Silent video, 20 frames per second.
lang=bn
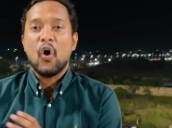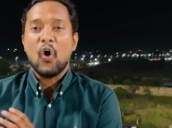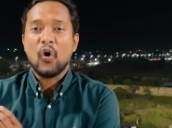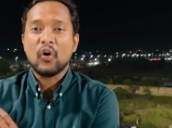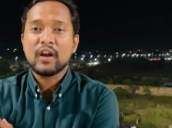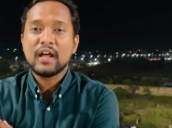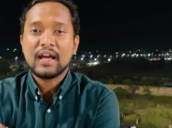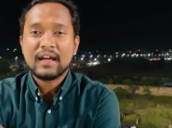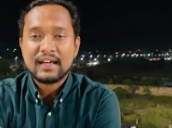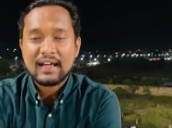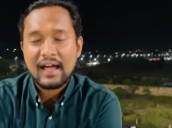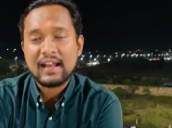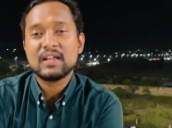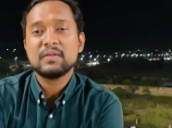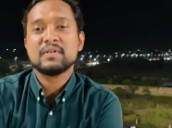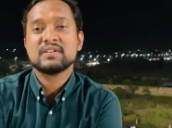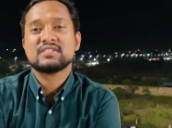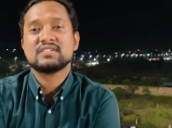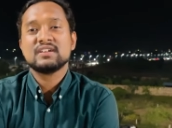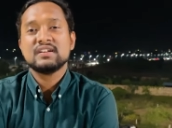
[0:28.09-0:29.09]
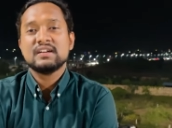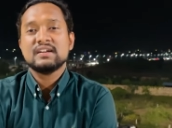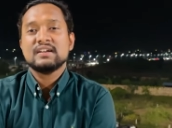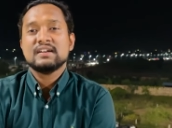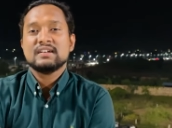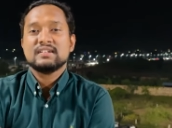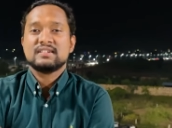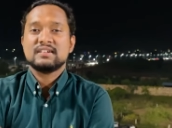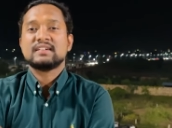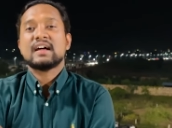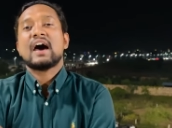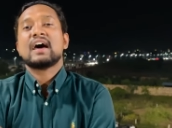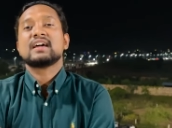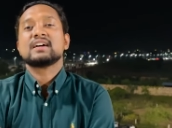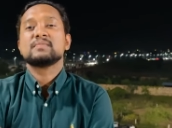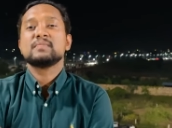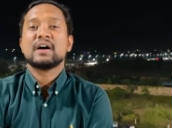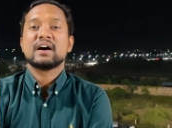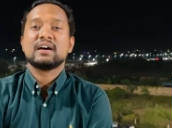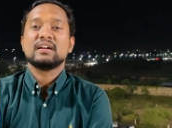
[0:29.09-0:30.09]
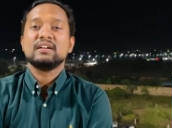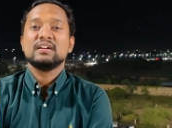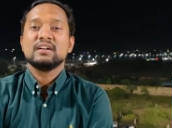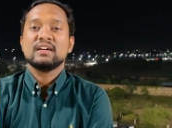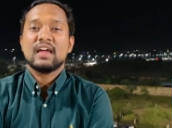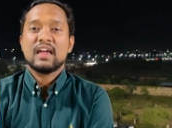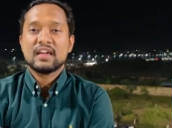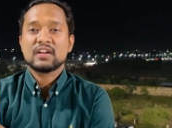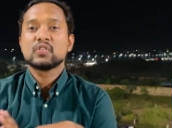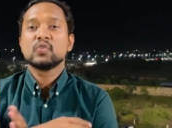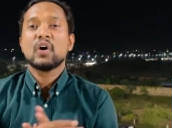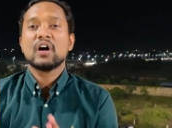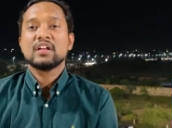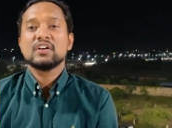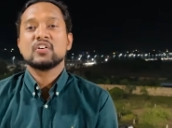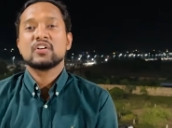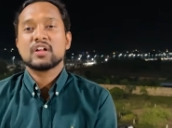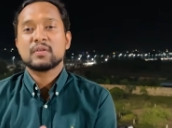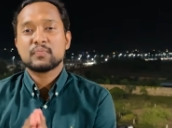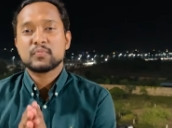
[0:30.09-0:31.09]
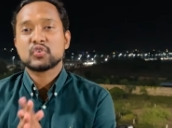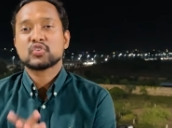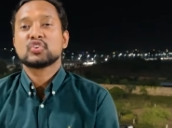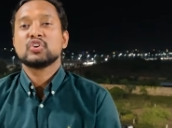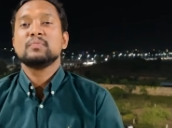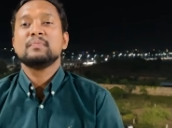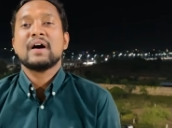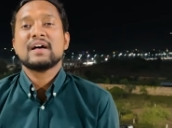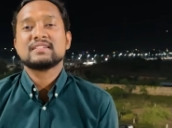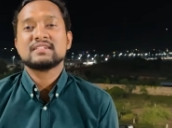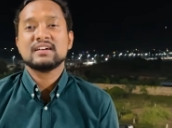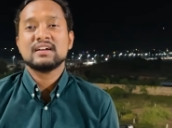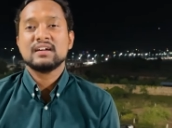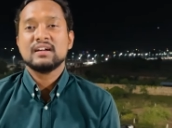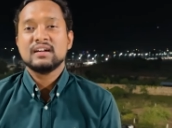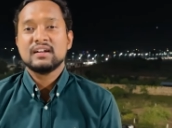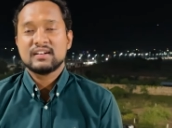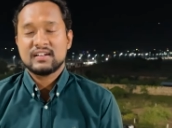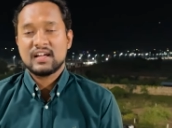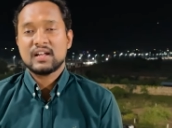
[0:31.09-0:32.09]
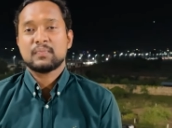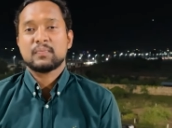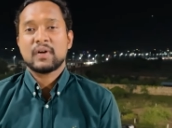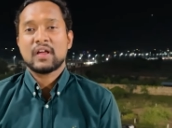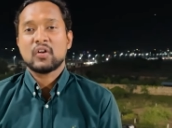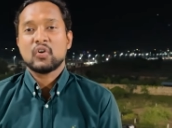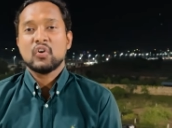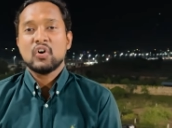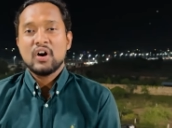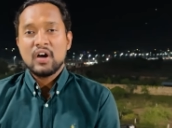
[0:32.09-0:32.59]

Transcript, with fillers: অনেকখানি বেশি সেটা আরেকবার এই গোয়ালিয়রের প্রথম ম্যাচে টের পেল